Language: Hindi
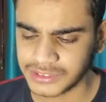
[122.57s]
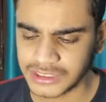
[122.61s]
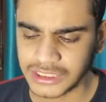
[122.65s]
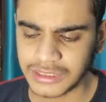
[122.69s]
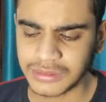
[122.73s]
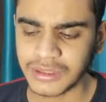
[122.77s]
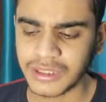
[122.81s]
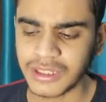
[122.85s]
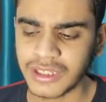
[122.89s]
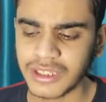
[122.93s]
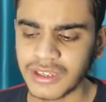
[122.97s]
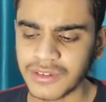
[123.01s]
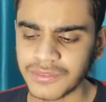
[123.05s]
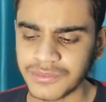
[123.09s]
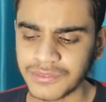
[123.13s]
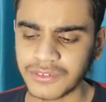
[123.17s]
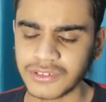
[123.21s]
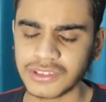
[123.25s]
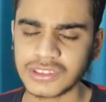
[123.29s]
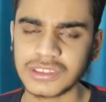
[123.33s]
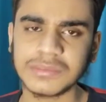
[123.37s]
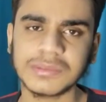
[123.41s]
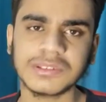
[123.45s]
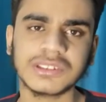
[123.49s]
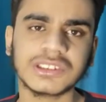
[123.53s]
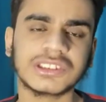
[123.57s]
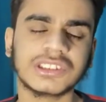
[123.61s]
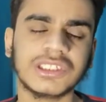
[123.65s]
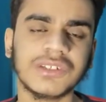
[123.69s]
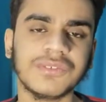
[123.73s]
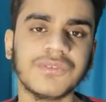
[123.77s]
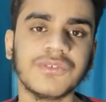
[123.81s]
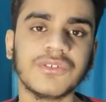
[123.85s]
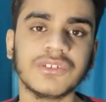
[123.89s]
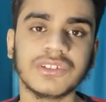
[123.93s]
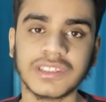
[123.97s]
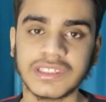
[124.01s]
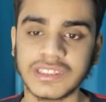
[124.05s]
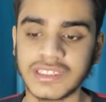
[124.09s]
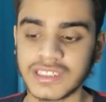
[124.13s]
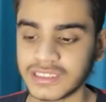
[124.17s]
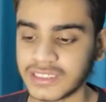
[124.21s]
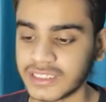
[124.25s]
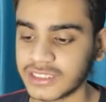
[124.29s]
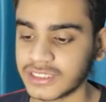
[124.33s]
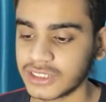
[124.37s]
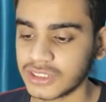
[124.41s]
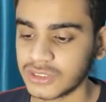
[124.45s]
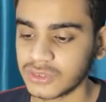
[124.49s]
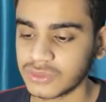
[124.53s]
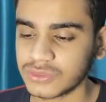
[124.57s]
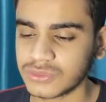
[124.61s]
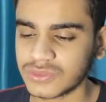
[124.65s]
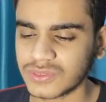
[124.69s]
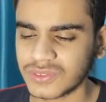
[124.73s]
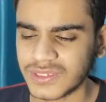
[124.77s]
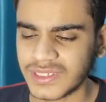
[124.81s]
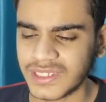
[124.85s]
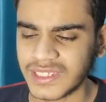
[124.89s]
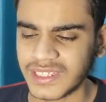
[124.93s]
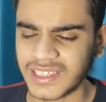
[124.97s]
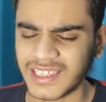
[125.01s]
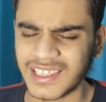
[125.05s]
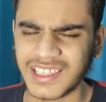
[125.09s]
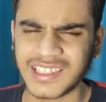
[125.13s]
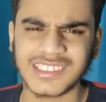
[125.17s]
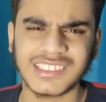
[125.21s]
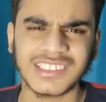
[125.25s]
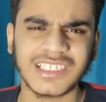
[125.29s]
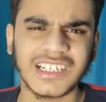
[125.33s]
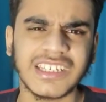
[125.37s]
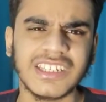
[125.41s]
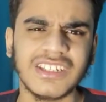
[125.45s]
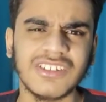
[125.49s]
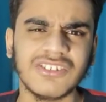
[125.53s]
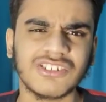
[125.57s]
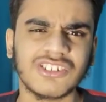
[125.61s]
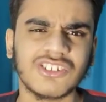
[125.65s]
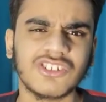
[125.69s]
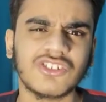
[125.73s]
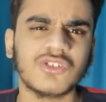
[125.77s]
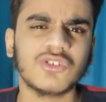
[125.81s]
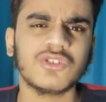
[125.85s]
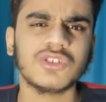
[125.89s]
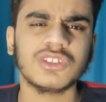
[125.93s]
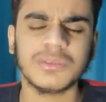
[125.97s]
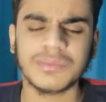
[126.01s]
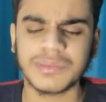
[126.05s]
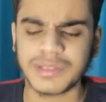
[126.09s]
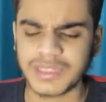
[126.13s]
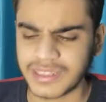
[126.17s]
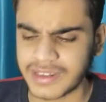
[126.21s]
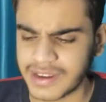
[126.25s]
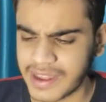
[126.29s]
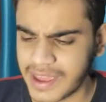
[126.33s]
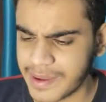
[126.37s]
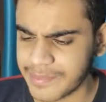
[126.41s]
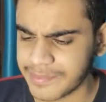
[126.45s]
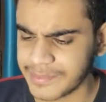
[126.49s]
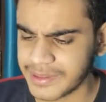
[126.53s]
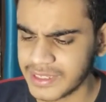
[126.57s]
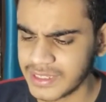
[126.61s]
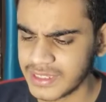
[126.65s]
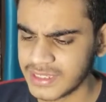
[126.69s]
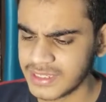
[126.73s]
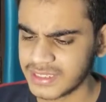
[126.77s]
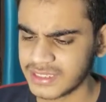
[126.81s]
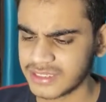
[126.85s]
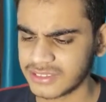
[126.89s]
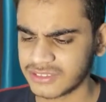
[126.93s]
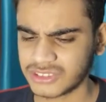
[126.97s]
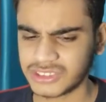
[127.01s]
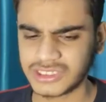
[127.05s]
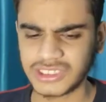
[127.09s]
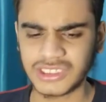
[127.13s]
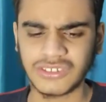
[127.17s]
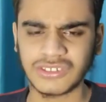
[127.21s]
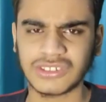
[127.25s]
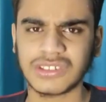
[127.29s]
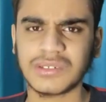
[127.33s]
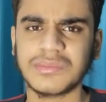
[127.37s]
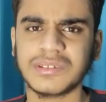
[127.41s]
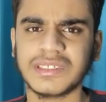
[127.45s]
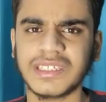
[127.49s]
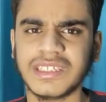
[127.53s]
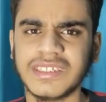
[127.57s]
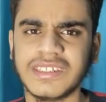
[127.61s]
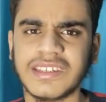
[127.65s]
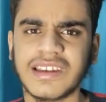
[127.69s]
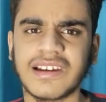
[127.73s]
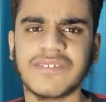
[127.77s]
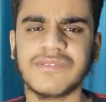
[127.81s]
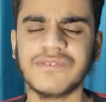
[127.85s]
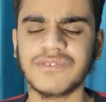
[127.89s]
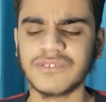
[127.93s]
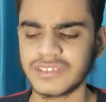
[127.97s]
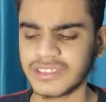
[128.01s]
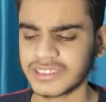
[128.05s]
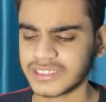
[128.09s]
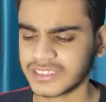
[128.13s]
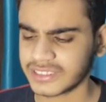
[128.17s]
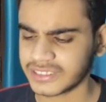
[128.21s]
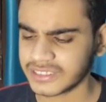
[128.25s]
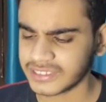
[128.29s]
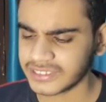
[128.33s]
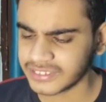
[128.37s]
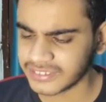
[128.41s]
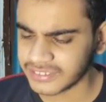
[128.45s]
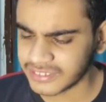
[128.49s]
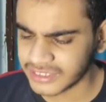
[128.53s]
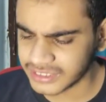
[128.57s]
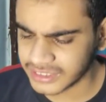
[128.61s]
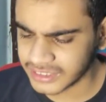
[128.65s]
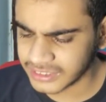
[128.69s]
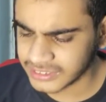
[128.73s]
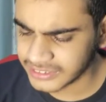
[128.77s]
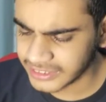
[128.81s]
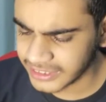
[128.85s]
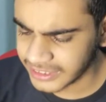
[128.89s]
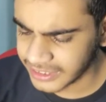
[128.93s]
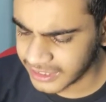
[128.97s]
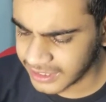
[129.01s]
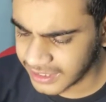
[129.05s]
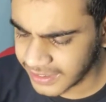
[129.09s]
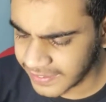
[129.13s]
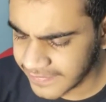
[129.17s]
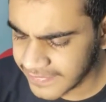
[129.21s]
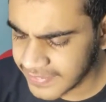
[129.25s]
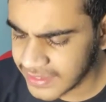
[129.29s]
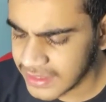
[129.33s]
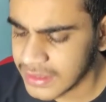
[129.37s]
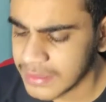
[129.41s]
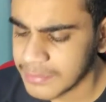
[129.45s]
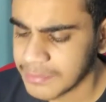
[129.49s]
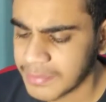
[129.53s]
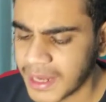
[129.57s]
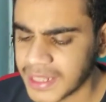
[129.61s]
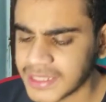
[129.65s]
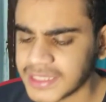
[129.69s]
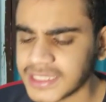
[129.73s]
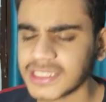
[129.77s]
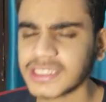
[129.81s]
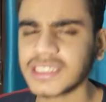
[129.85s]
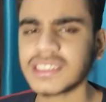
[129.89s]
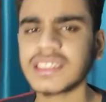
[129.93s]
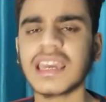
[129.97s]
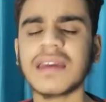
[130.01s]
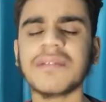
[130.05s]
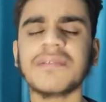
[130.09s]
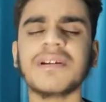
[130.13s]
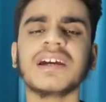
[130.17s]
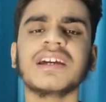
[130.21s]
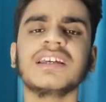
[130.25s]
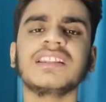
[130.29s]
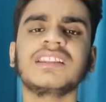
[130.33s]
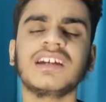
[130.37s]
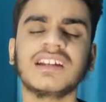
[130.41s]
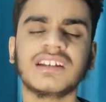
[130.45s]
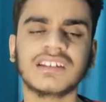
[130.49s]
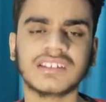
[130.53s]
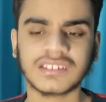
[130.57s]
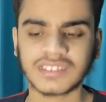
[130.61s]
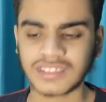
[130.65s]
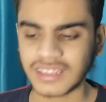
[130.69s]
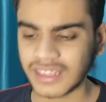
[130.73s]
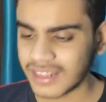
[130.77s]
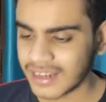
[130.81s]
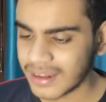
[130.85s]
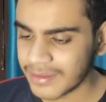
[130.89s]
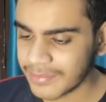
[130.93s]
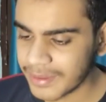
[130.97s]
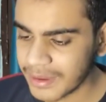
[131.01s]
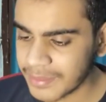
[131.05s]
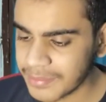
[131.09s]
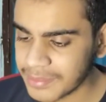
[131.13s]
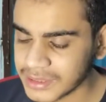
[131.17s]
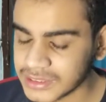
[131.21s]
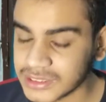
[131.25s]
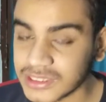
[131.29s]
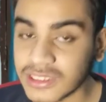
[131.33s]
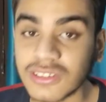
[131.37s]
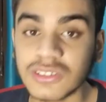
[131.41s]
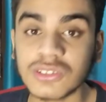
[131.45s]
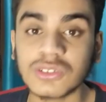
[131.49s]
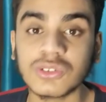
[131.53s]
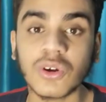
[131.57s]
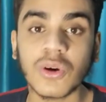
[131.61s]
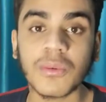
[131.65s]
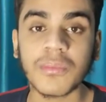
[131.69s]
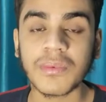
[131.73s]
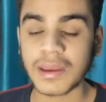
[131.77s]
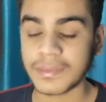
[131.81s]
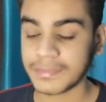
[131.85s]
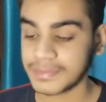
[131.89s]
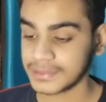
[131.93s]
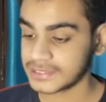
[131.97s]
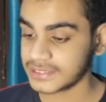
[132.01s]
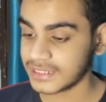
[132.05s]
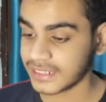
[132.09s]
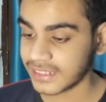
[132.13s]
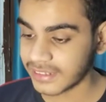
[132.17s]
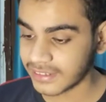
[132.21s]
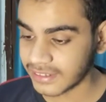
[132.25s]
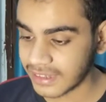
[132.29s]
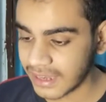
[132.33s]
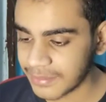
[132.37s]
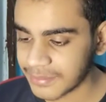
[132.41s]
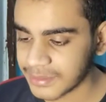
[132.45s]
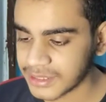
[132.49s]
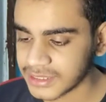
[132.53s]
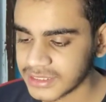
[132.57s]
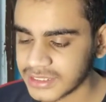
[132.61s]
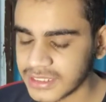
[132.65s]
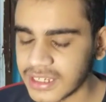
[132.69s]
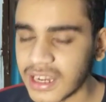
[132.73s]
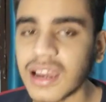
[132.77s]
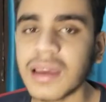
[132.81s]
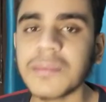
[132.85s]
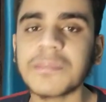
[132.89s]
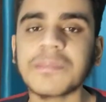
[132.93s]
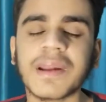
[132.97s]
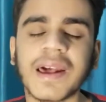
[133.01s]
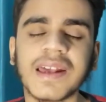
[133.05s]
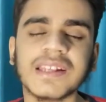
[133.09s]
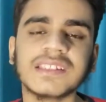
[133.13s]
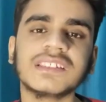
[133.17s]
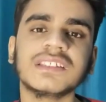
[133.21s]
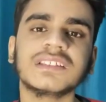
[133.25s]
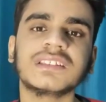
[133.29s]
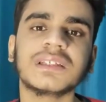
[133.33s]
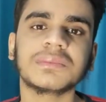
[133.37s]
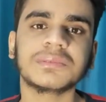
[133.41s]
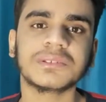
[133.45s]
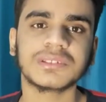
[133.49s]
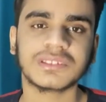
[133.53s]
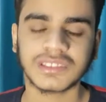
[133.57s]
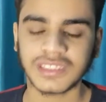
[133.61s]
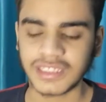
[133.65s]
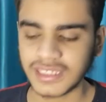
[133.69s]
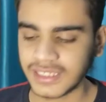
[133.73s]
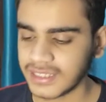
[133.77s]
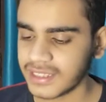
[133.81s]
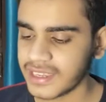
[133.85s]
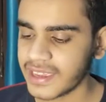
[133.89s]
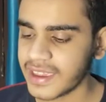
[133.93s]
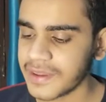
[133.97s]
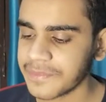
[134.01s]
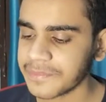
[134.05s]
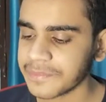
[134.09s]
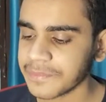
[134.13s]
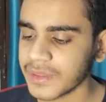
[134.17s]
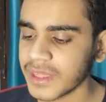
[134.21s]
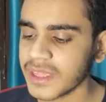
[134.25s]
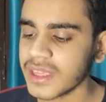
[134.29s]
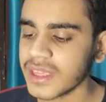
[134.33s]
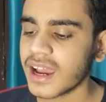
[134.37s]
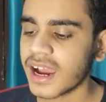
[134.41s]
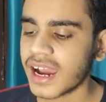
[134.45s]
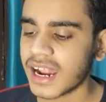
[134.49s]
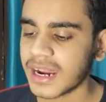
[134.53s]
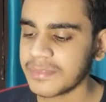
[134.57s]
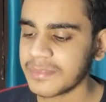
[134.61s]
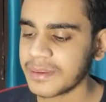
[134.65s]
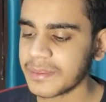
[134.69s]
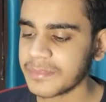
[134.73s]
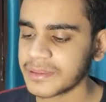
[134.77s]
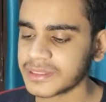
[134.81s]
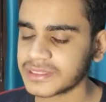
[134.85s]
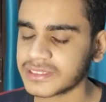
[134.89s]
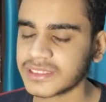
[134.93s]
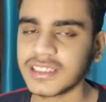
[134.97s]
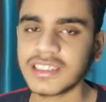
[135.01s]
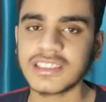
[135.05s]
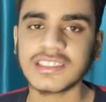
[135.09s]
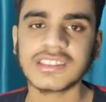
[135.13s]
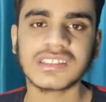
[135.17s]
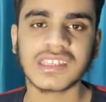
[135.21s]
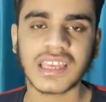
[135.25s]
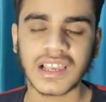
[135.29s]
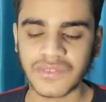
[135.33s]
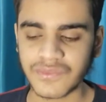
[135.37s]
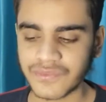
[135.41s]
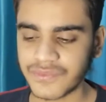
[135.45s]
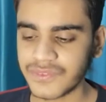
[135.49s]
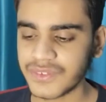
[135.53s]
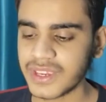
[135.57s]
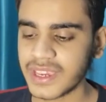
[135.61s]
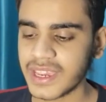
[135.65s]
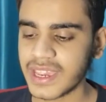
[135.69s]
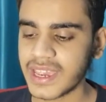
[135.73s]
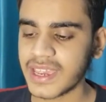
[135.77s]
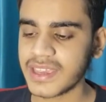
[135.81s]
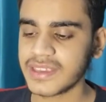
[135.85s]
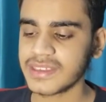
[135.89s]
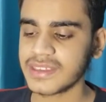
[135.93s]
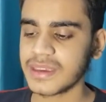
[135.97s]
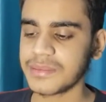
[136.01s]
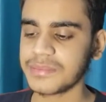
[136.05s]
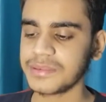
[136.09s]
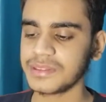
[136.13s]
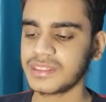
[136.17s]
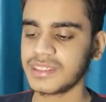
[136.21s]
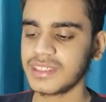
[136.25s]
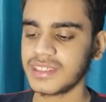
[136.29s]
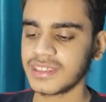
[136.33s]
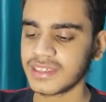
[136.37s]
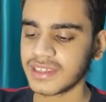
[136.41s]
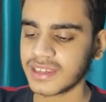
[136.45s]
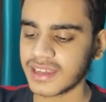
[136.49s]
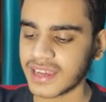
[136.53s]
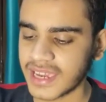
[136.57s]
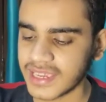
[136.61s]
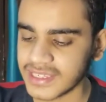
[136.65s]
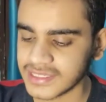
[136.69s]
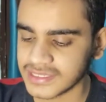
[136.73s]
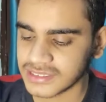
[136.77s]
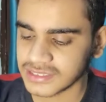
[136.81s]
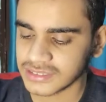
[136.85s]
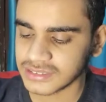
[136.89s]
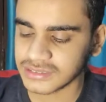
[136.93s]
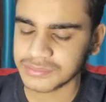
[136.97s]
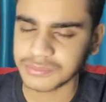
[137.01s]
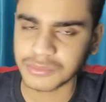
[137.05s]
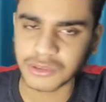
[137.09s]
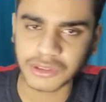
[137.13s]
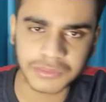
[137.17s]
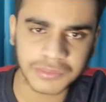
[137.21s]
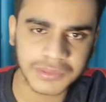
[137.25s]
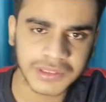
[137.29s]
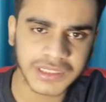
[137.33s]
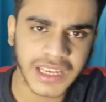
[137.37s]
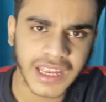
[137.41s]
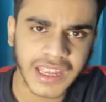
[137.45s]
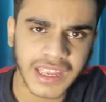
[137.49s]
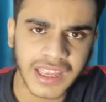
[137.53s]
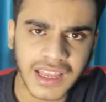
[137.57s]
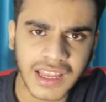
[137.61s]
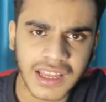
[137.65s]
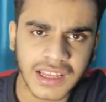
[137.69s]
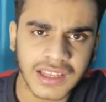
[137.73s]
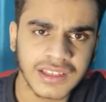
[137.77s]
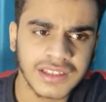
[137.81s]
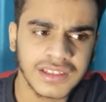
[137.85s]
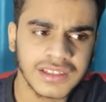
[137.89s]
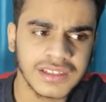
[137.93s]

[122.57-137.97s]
जी फोर जी बी सिक्सटी फोर देते हैं थर्टी टू कौन लेता है जगह ही नहीं होती टू जी बी की रैम कुछ नहीं होता मज़ा ही नहीं आएगा फ़ोन अटक अटक जाएगा बात करते कैमरा की तेरह मेगा पिक्सल और दो मेगा पिक्सल का कैमरा दिया है प्राइस के हिसाब से ठीक है आठ मेगा पिक्सल की सेल्फी है ये भी ठीक है गाइज बहुत मज़ा आया